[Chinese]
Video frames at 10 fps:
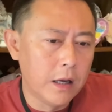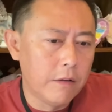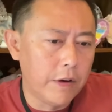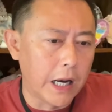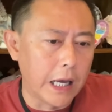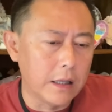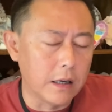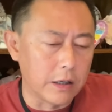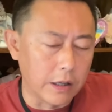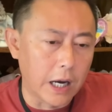未来
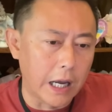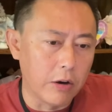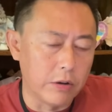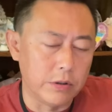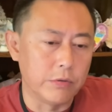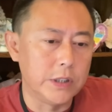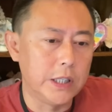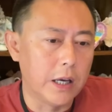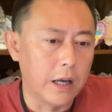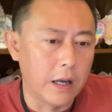呢可能还要有一
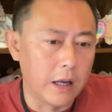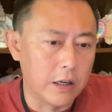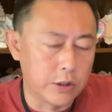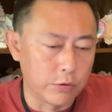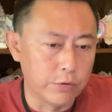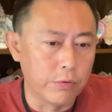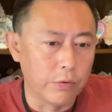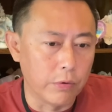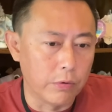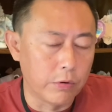些手
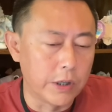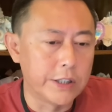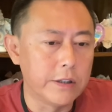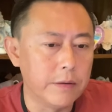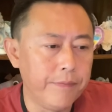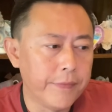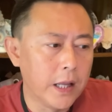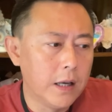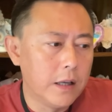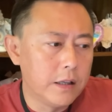术措施，
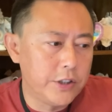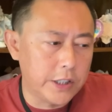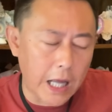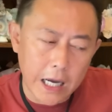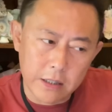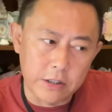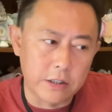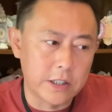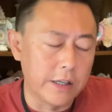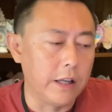其他
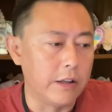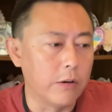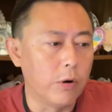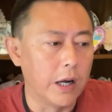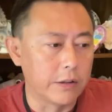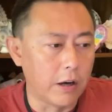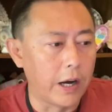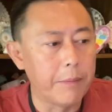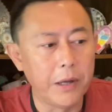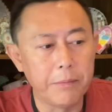的身体情况倒
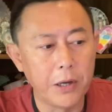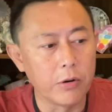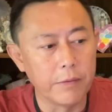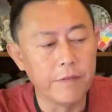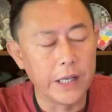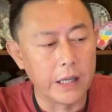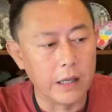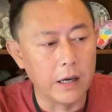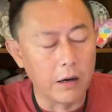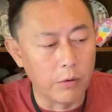还没没有什么问
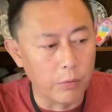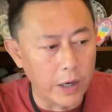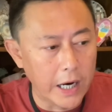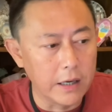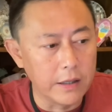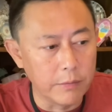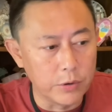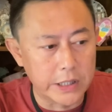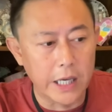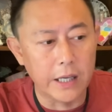题啊。我爱人呢
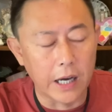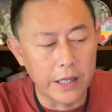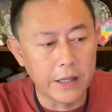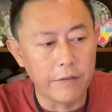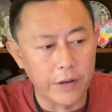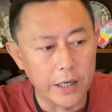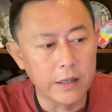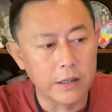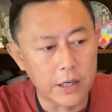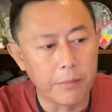目前也还在稳
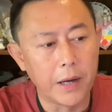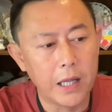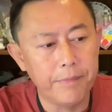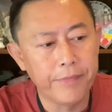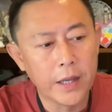定的上班。